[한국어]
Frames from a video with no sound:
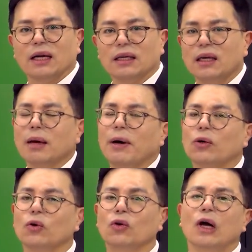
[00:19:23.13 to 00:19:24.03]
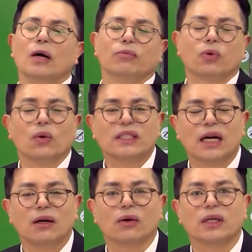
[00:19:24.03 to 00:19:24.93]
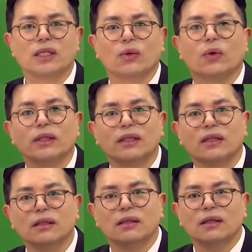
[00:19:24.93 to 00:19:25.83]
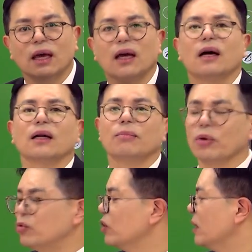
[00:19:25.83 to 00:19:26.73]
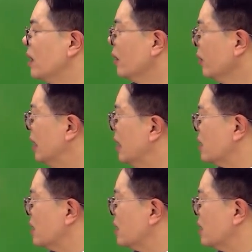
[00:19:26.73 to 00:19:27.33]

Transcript: 이게 바로 부동산 거래 신고 등에 관한 법률인데요.